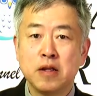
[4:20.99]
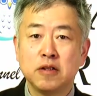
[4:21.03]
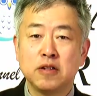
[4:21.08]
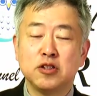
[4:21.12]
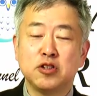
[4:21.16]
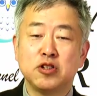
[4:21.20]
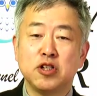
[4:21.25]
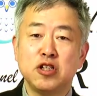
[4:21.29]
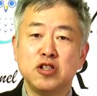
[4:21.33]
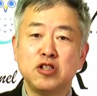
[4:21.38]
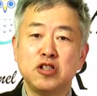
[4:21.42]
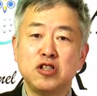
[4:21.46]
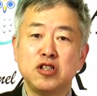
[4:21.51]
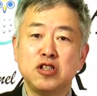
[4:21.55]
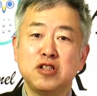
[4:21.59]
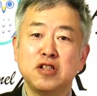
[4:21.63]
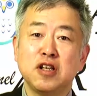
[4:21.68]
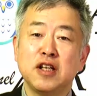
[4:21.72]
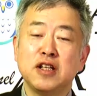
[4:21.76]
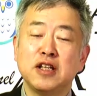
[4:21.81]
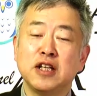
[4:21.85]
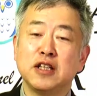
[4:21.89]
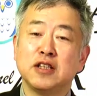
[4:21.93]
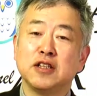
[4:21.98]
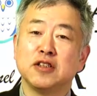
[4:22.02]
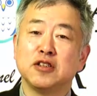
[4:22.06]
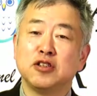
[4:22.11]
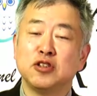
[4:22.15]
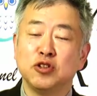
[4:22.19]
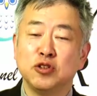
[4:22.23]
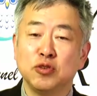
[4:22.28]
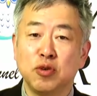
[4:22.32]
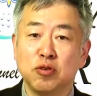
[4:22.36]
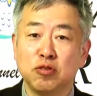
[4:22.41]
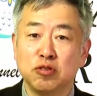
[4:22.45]
で、全人代だって
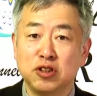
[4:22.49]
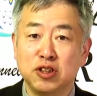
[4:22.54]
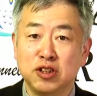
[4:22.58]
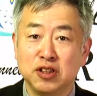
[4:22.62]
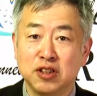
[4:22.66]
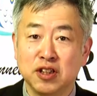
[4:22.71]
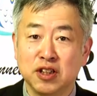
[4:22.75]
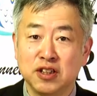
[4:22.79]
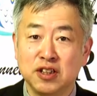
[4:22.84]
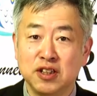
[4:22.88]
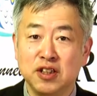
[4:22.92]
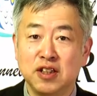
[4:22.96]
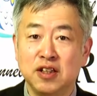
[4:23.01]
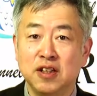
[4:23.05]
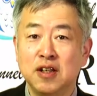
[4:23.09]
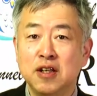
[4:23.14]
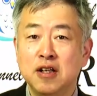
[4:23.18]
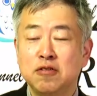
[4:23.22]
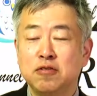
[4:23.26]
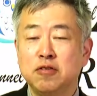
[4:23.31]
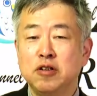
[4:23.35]
中国人だし、